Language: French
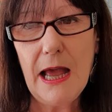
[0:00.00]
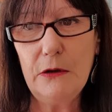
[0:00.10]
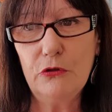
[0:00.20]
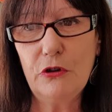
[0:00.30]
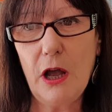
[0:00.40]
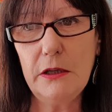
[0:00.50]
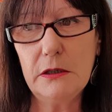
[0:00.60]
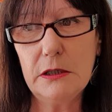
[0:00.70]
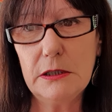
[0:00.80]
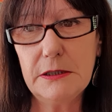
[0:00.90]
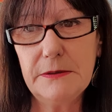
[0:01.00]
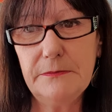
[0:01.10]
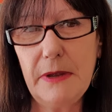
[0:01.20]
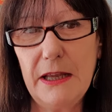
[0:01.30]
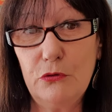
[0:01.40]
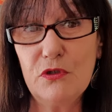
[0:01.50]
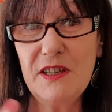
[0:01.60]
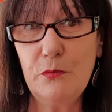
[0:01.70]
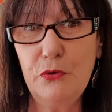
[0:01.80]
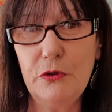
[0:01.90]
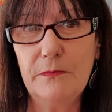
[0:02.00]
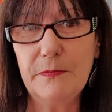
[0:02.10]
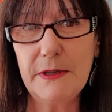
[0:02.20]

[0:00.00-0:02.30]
à l'automne, euh, ben, tout se dépouille,